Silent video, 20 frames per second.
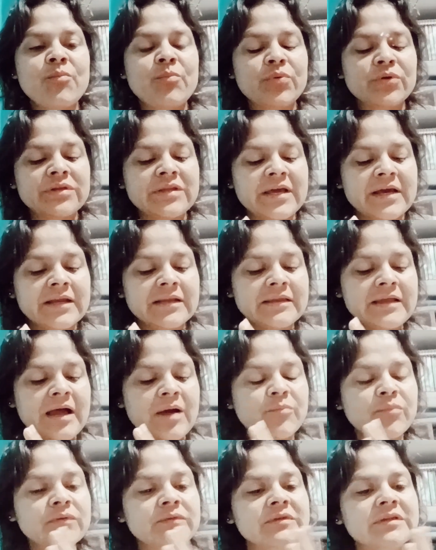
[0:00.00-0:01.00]
poder da
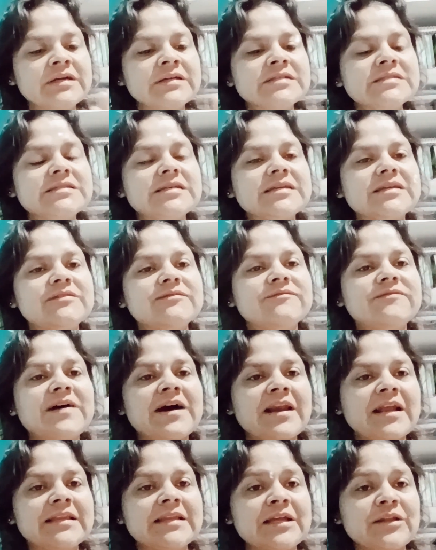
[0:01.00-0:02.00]
abundância que
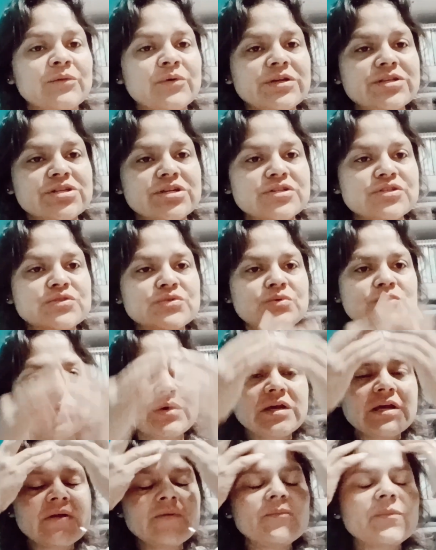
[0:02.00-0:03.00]
fala da noite azul